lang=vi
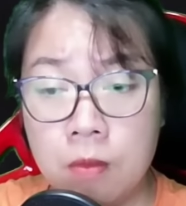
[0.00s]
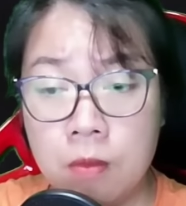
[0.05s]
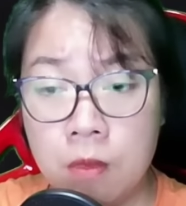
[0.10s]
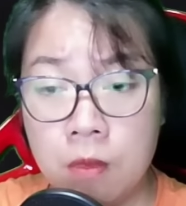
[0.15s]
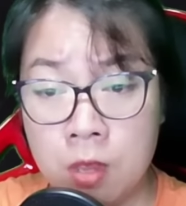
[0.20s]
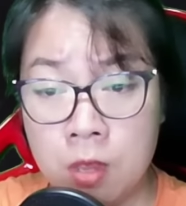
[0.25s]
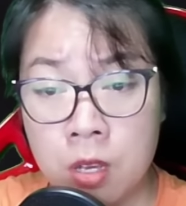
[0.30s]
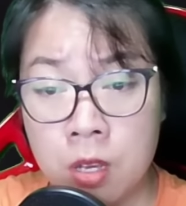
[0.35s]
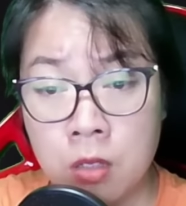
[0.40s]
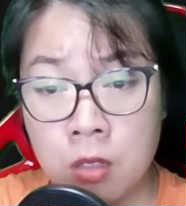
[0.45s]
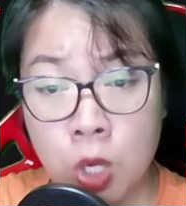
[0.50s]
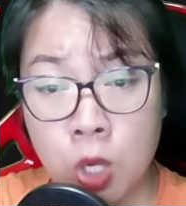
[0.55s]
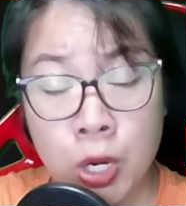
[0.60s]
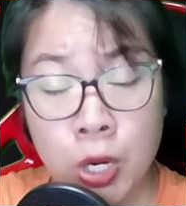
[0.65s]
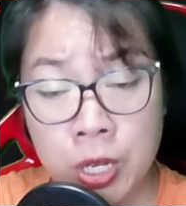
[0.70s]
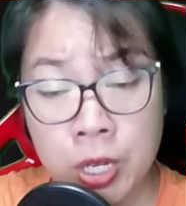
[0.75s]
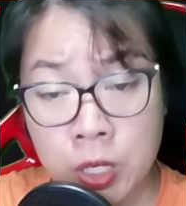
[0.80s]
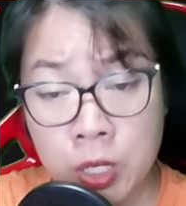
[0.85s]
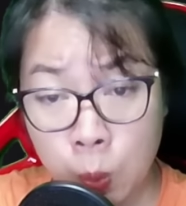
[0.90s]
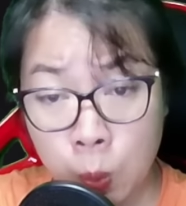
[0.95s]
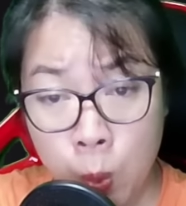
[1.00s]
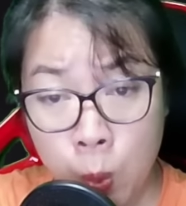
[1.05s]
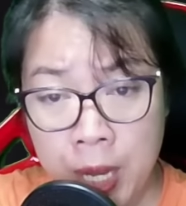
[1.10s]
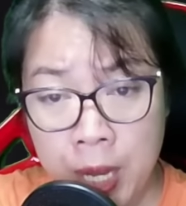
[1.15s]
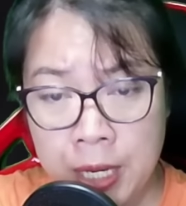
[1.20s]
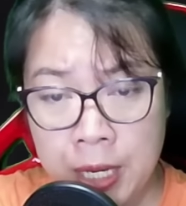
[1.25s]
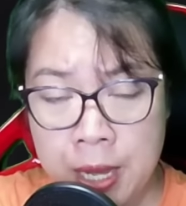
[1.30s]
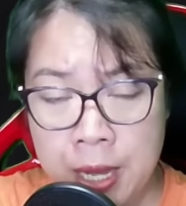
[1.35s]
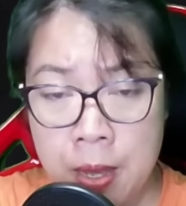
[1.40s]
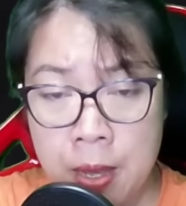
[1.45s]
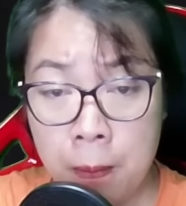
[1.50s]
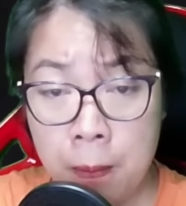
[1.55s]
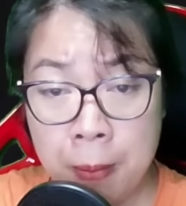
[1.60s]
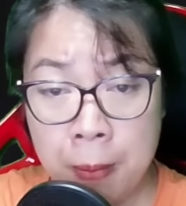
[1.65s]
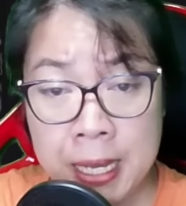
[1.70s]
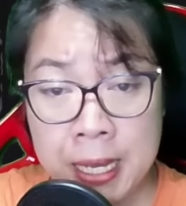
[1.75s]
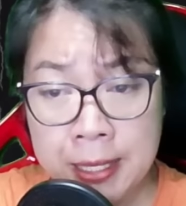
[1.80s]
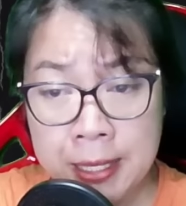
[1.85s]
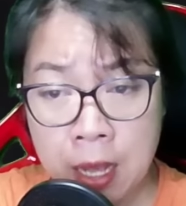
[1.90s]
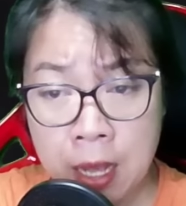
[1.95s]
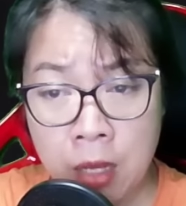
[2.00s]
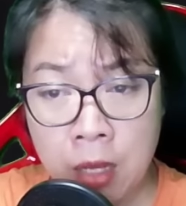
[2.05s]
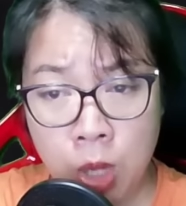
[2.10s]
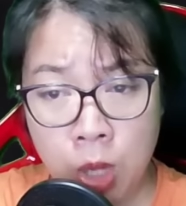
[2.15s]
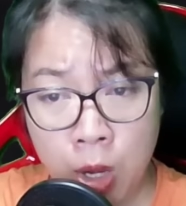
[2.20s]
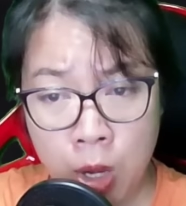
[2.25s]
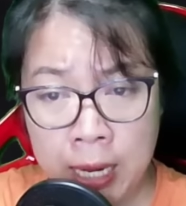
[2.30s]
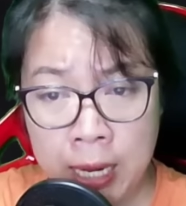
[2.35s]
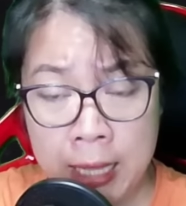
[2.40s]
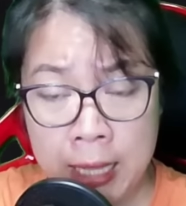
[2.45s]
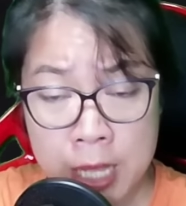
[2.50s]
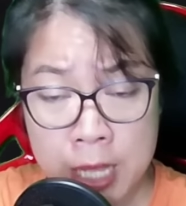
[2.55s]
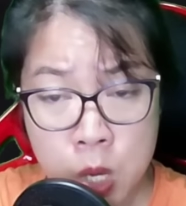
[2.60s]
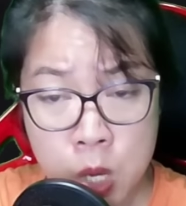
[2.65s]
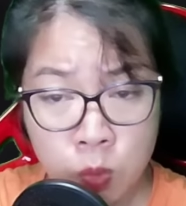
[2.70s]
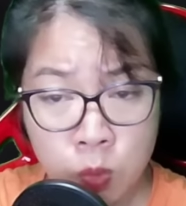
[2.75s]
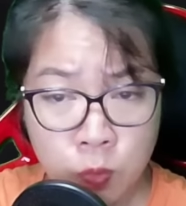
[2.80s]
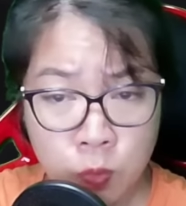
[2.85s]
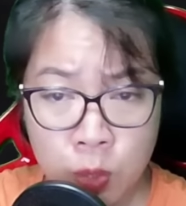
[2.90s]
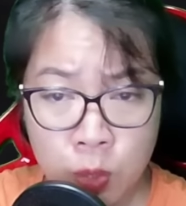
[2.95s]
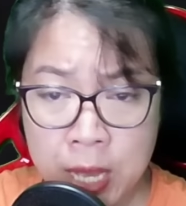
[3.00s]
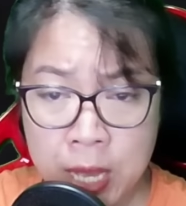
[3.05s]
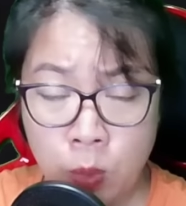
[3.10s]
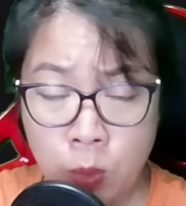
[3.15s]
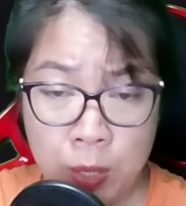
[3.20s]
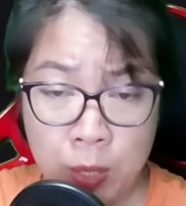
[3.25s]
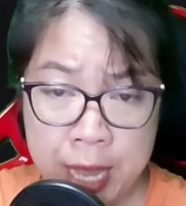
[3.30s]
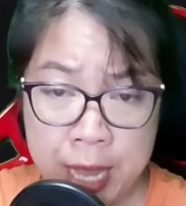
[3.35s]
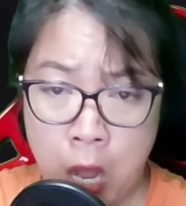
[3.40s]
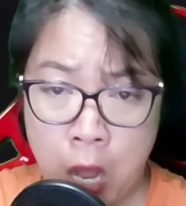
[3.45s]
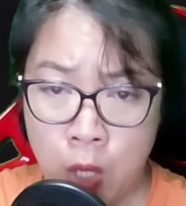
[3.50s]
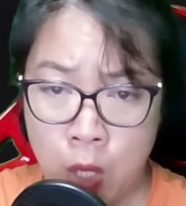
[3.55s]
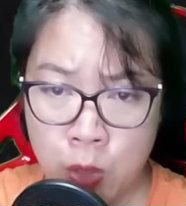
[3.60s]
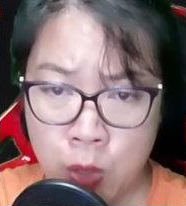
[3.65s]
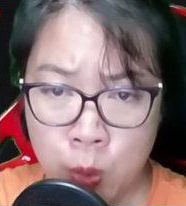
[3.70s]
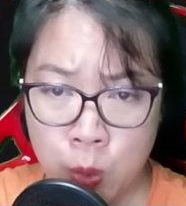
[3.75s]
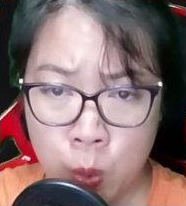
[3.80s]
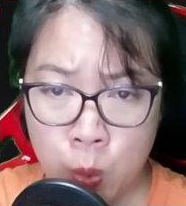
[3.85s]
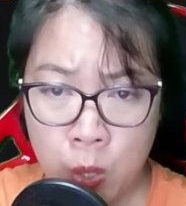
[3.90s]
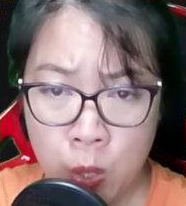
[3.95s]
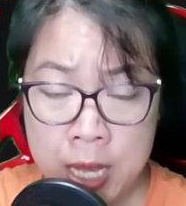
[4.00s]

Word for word: Nhưng con đừng quên, bây giờ con là thiếu phu nhân của nhà họ dụ.